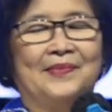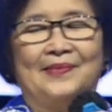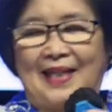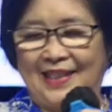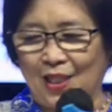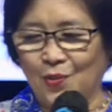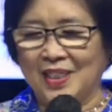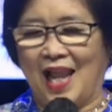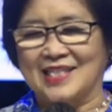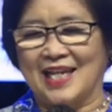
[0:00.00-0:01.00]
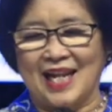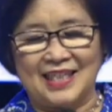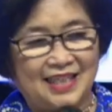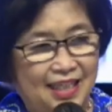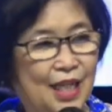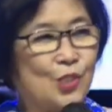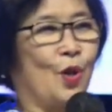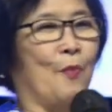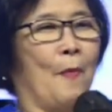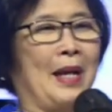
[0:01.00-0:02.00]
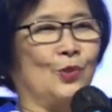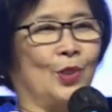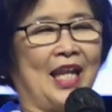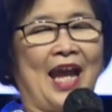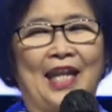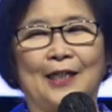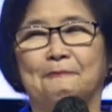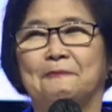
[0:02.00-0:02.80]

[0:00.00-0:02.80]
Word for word: Nah, tahun ajaran ini dia juga mau masukin anak.